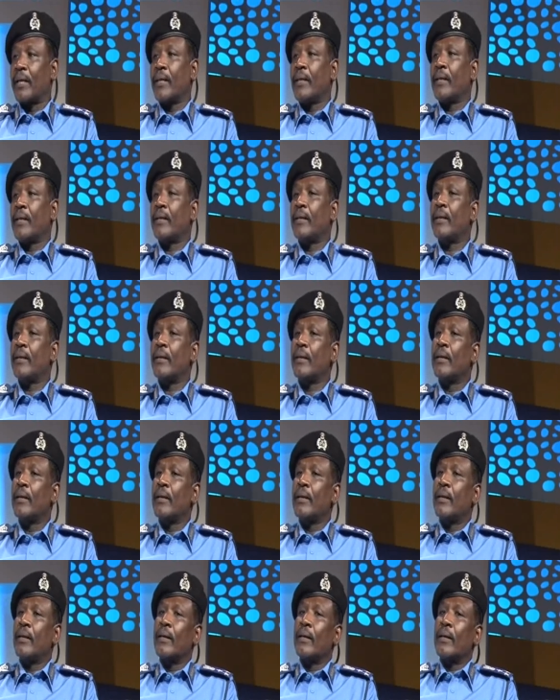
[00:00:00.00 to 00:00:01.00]
نحن
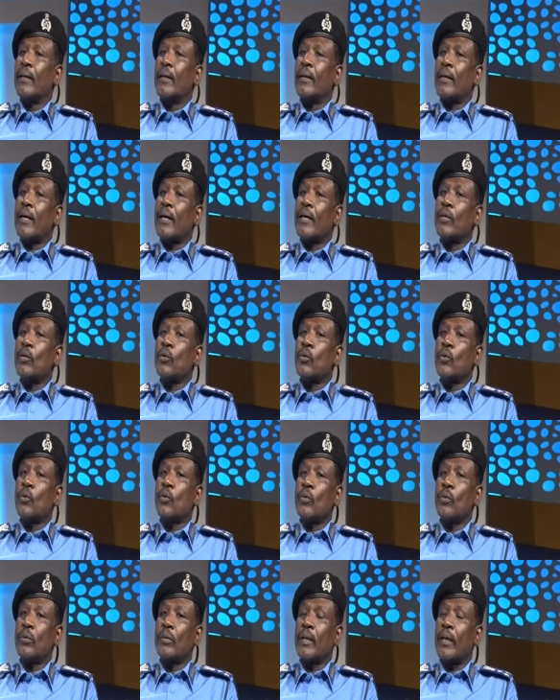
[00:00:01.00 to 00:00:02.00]
كان انه
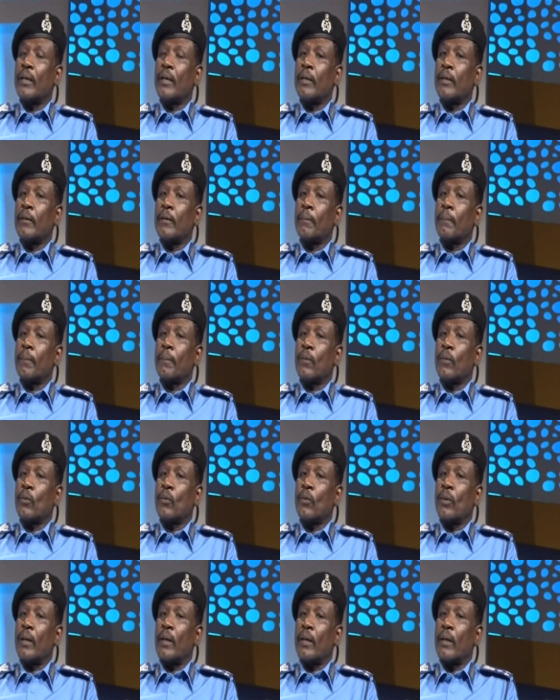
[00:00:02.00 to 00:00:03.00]
يكون يعني
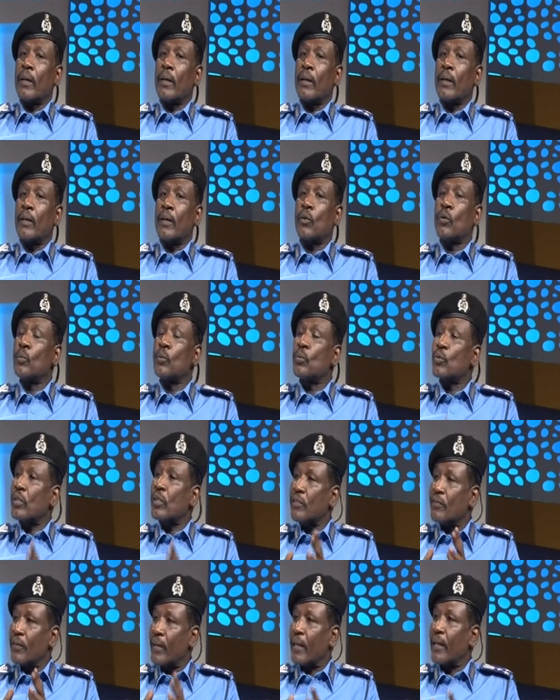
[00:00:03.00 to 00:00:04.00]
ويكون
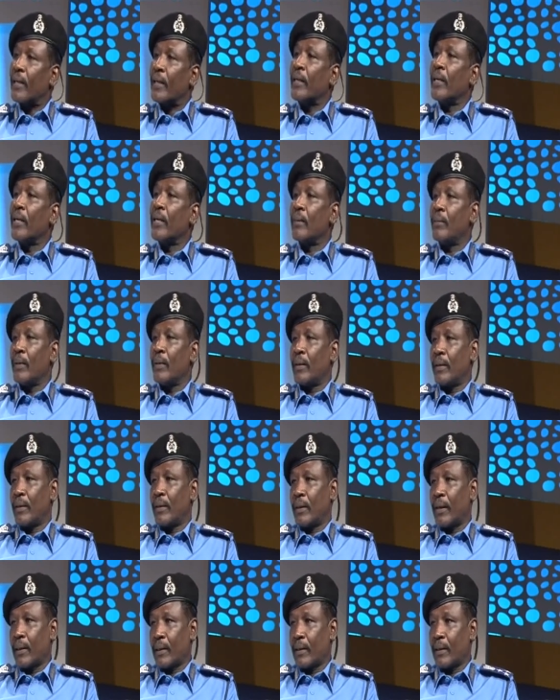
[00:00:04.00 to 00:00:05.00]
مستشفى اقليمي
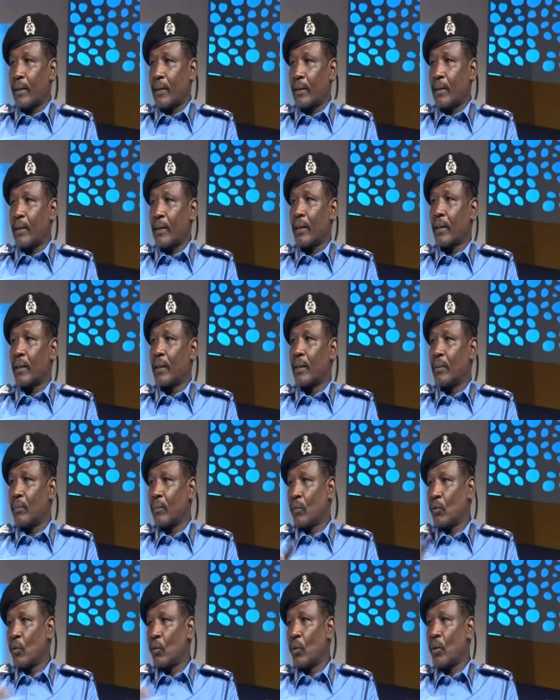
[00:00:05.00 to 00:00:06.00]
حقيقه يخدم
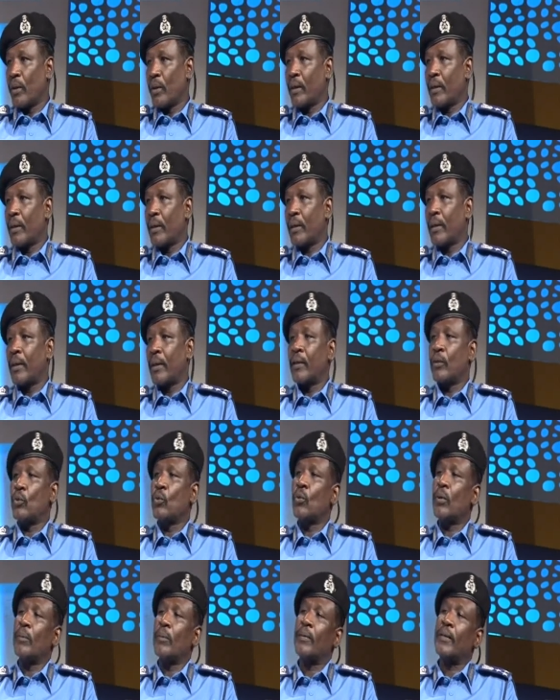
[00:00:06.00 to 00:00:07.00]
كل
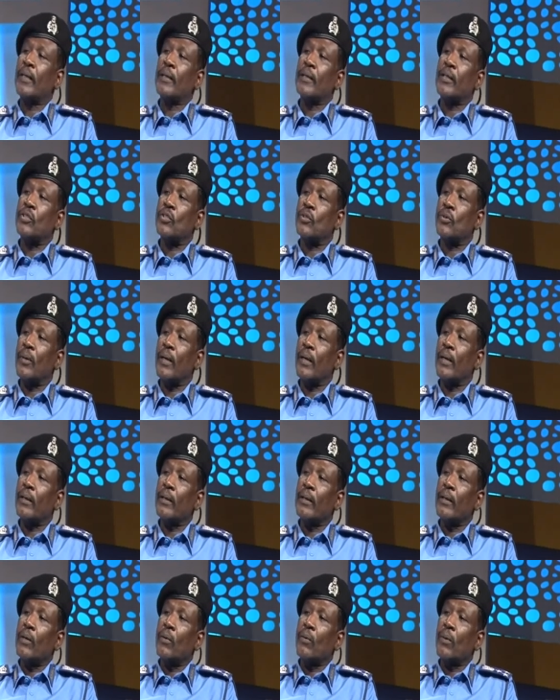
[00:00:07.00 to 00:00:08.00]
الدول بتاعت الجوار
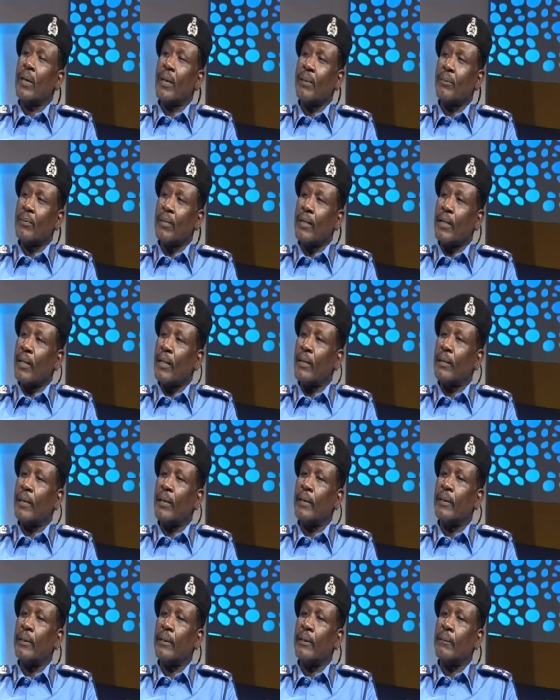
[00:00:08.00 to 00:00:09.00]
والحمد لله
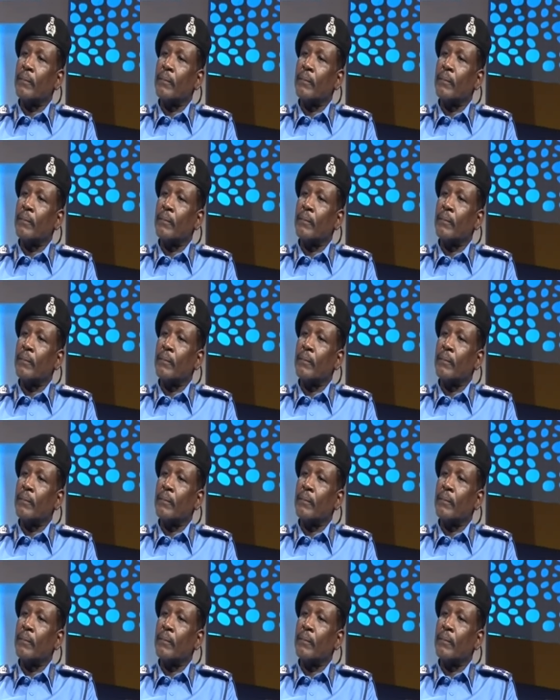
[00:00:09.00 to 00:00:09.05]
يعني